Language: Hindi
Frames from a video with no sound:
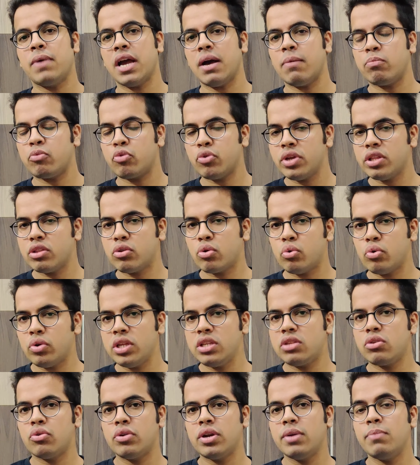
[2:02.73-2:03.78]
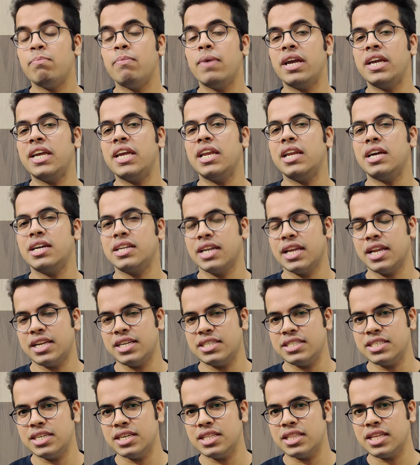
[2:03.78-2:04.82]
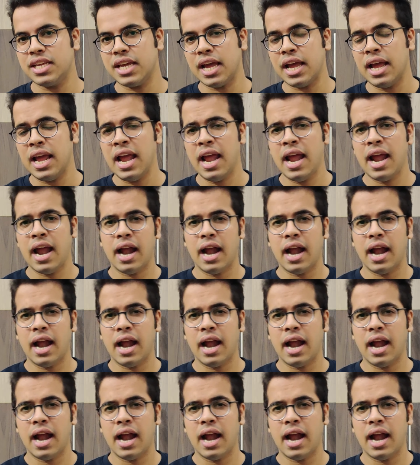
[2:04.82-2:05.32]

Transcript: पे आपको ये थोड़ी थोड़ी महंगी लगने लग जाती है